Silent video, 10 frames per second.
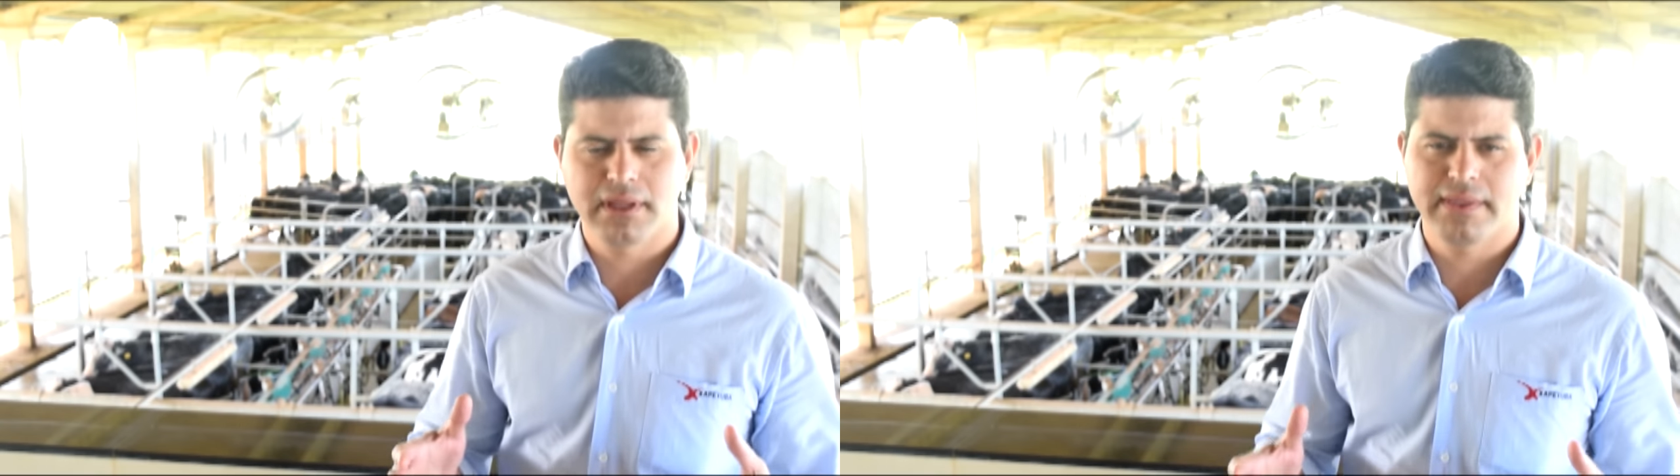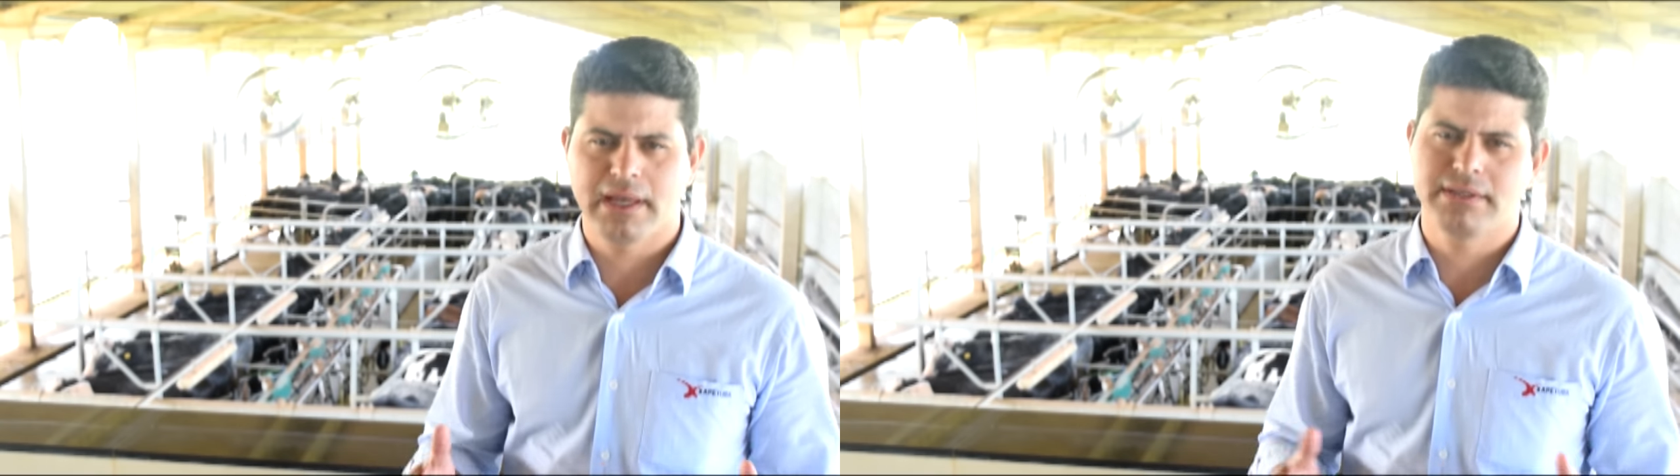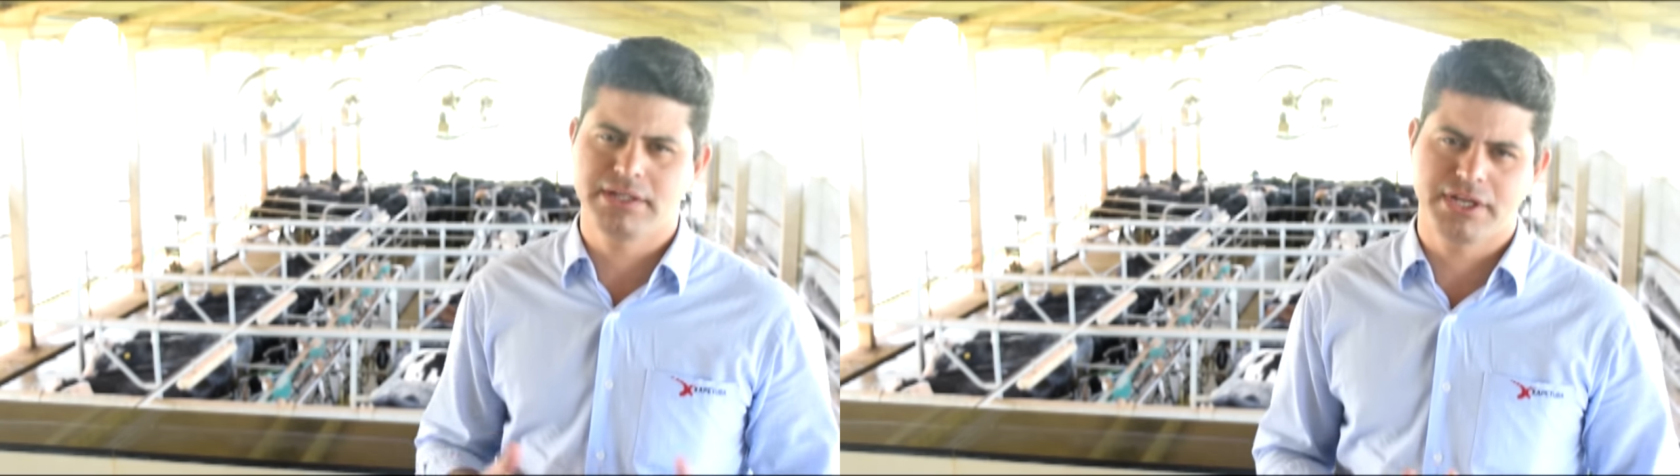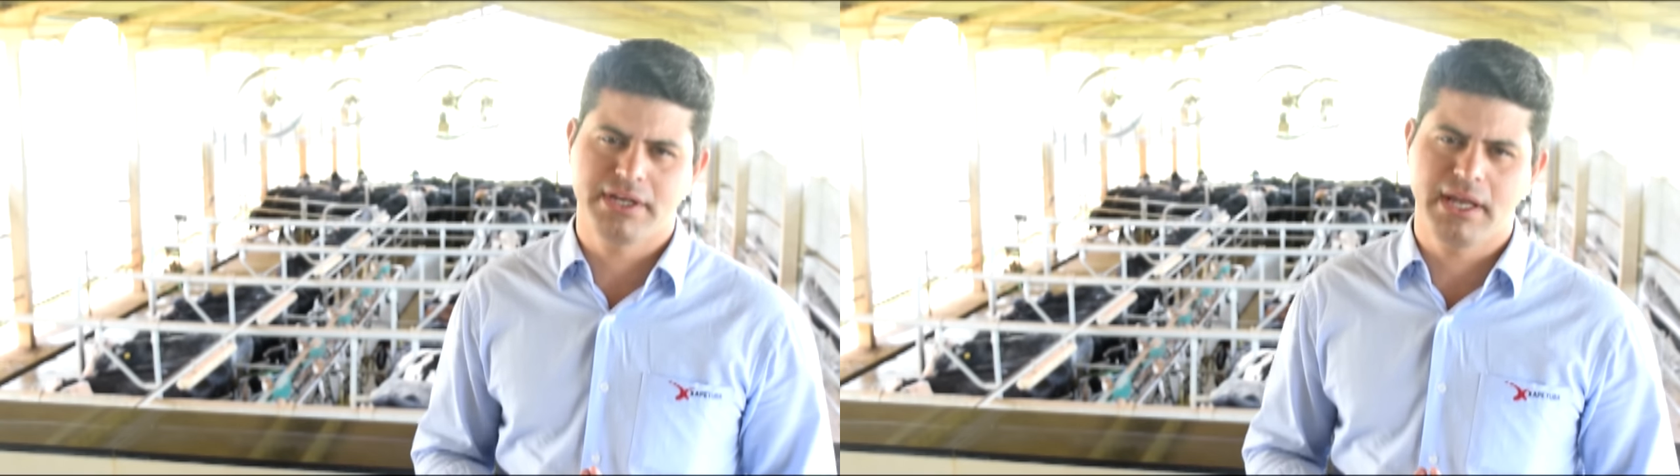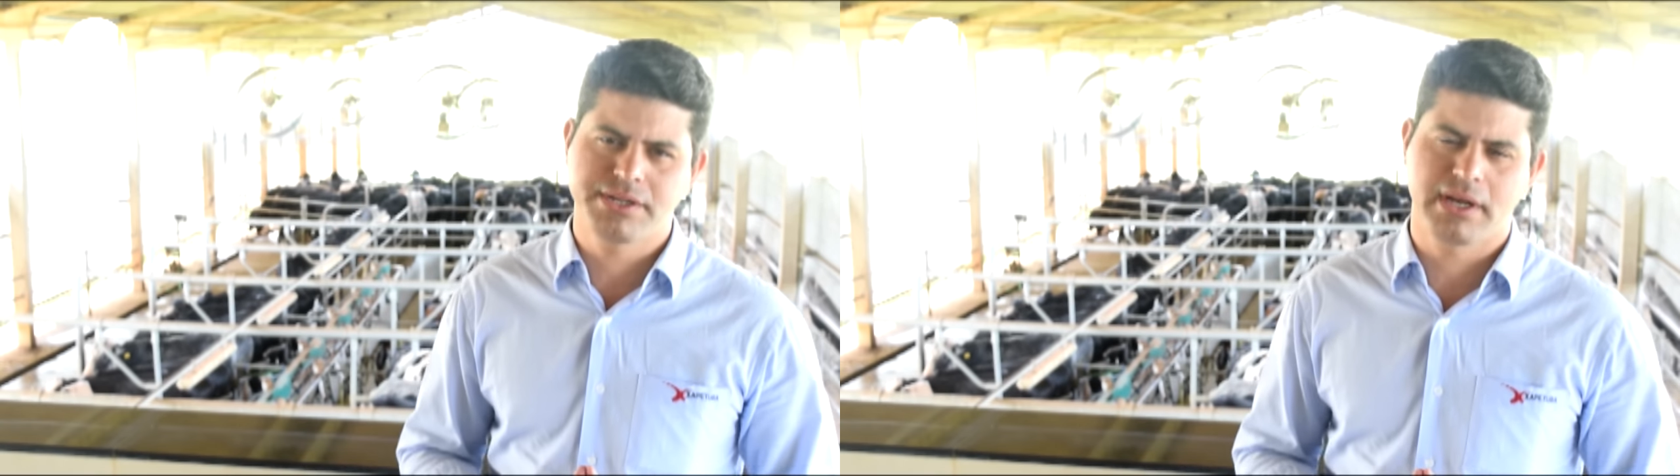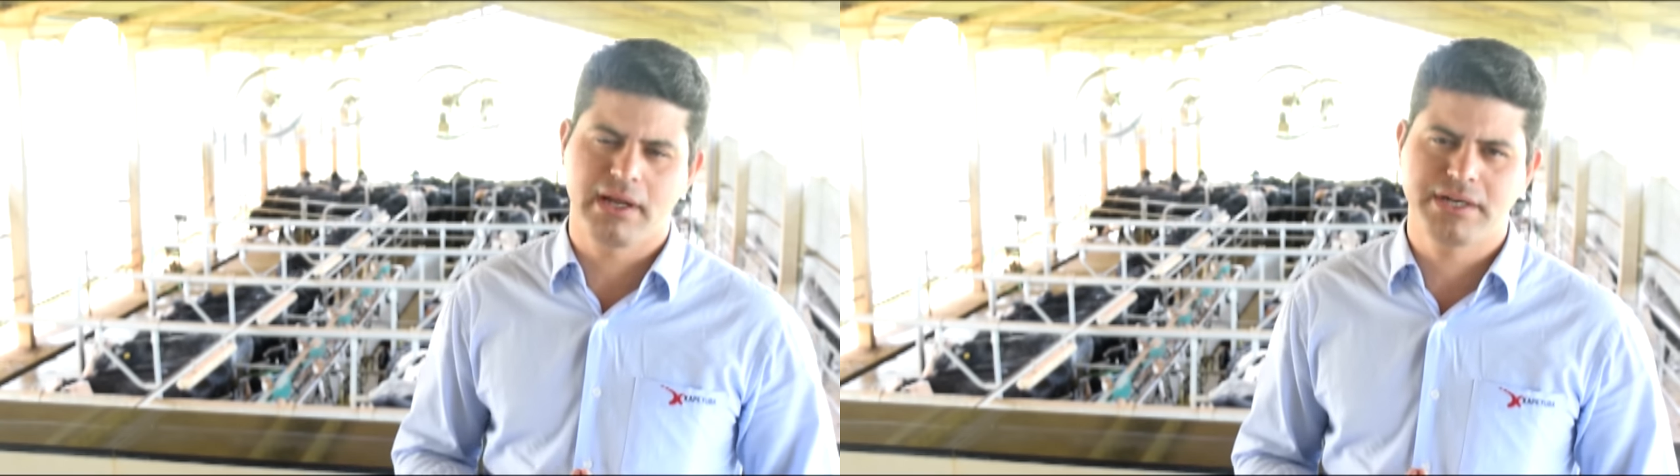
da, da, da genética,